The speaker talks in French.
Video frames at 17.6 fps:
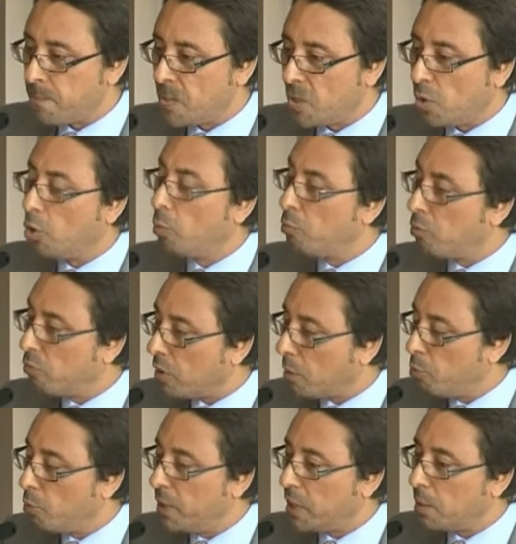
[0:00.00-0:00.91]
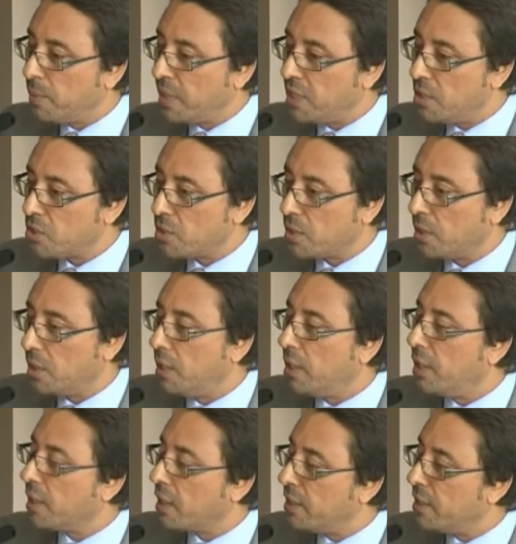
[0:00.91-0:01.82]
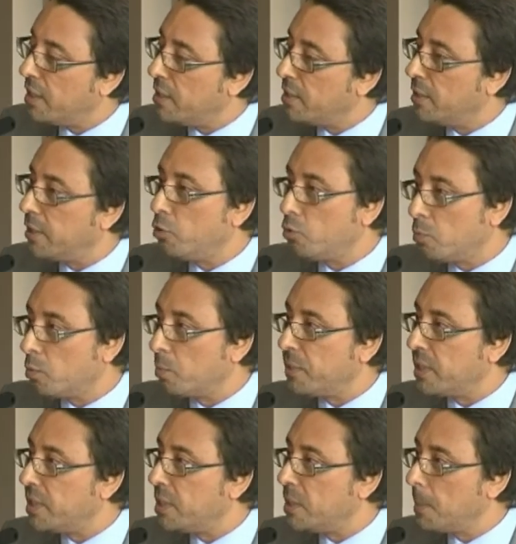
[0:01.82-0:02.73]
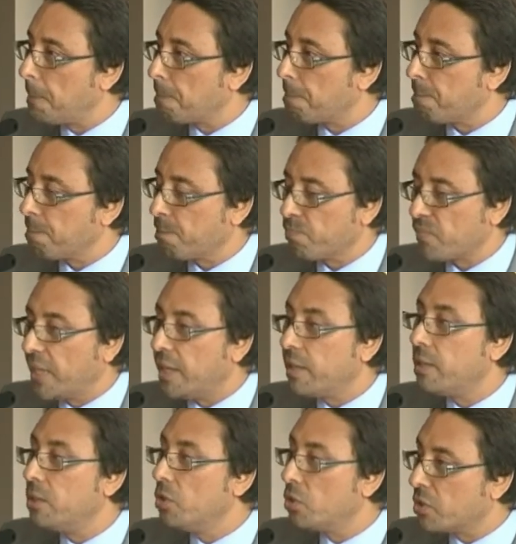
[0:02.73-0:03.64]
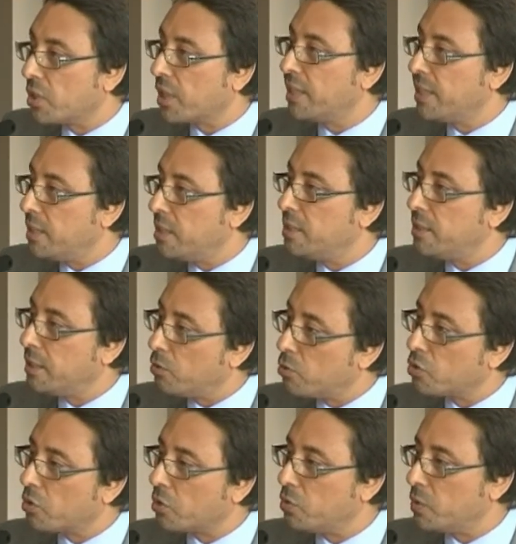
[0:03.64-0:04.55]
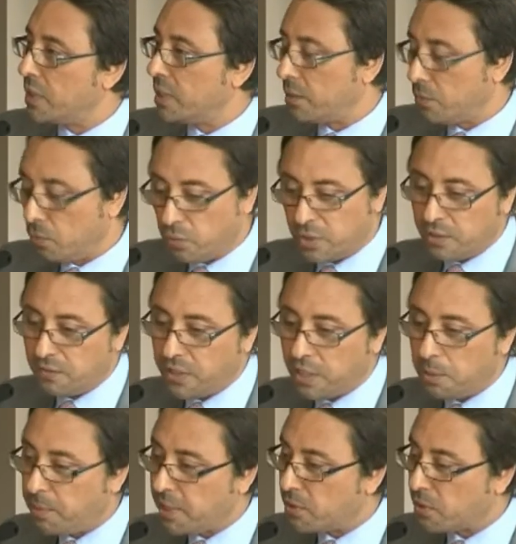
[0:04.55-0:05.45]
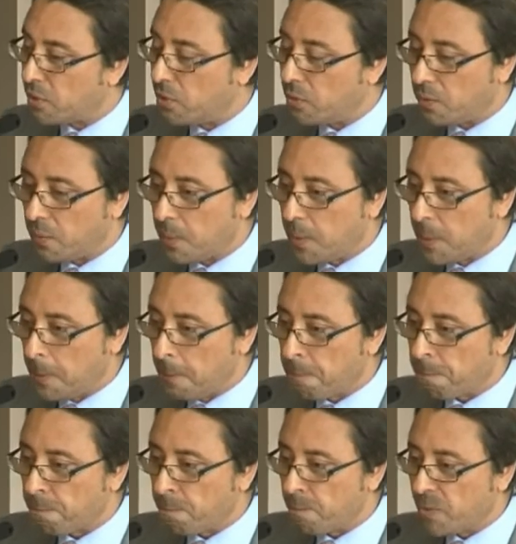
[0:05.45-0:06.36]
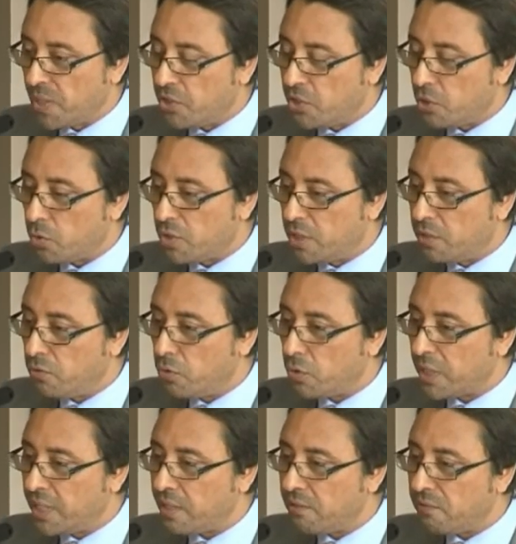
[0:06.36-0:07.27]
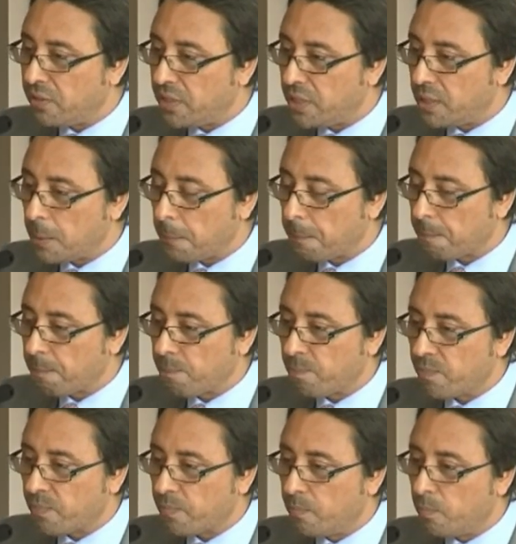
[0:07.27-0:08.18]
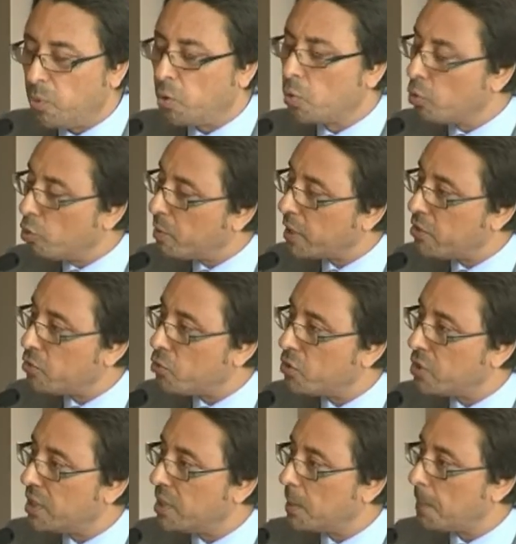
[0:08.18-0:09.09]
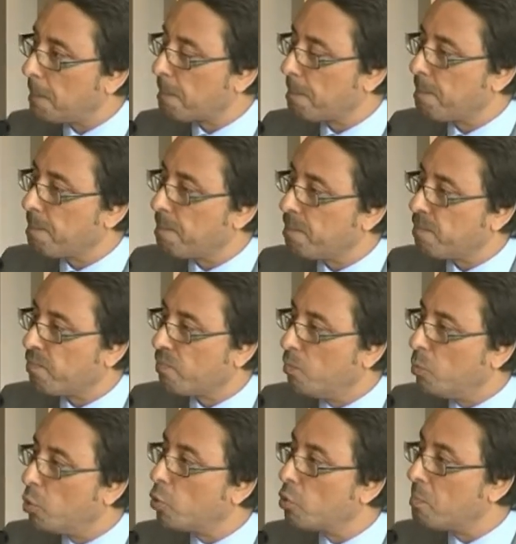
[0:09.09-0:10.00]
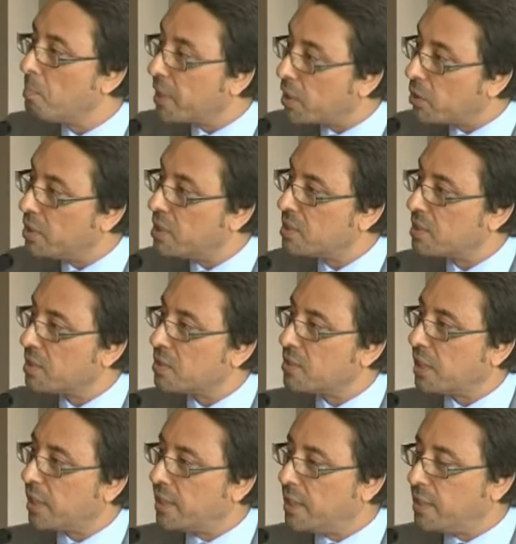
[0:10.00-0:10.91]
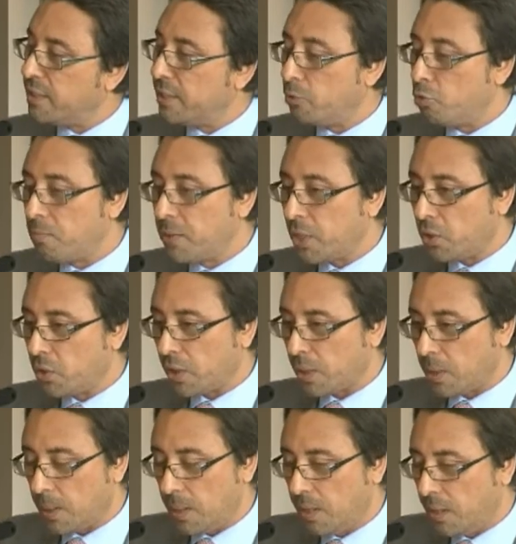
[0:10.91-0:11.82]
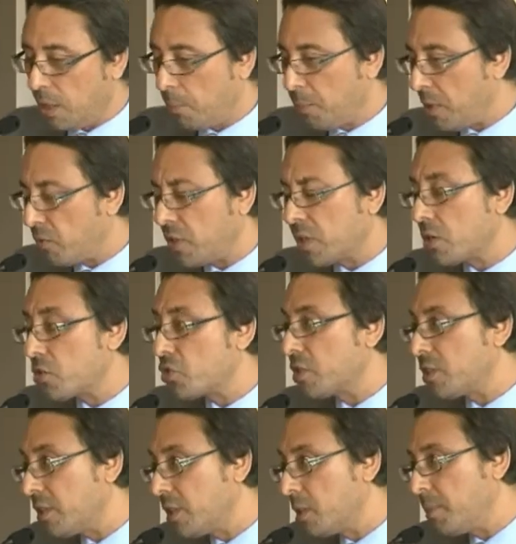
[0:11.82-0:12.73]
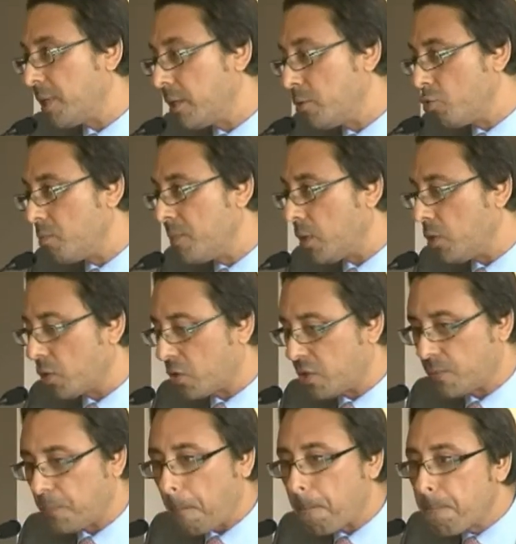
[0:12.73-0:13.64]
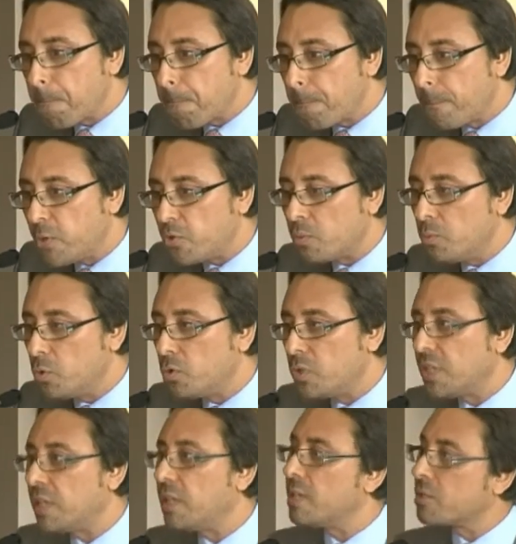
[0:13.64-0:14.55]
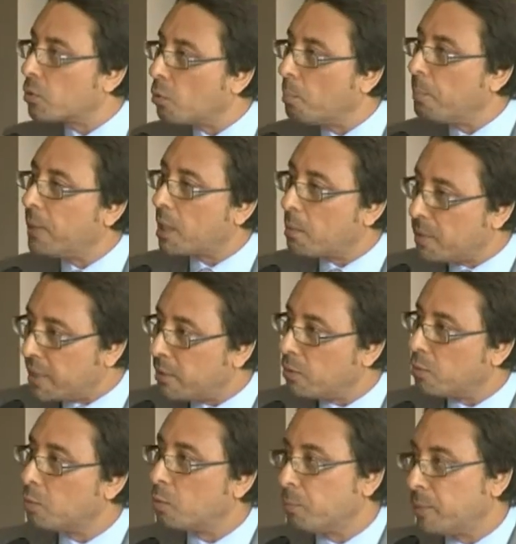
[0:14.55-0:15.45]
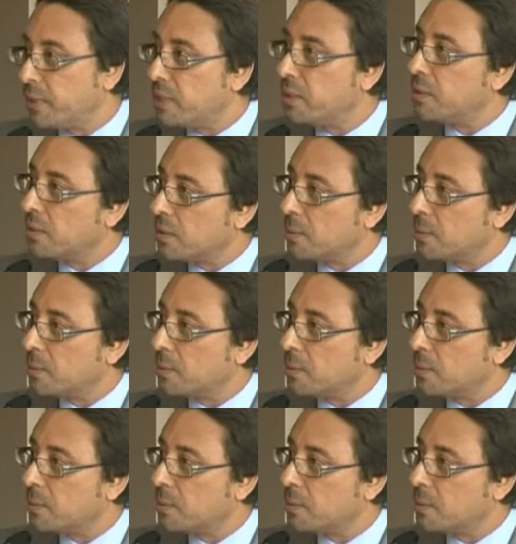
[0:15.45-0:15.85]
au pouvoir public belge, les réalités de mon pays et notre réalité d'aujourd'hui à nous. C'est vrai parce que j'ai aussi vu qu'il y avait beaucoup de préjugés, beaucoup de méconnaissance des réalités du Maroc. Et parfois, quand j'entendais parler du Maroc, je me dis est-ce qu'on parle bien de mon pays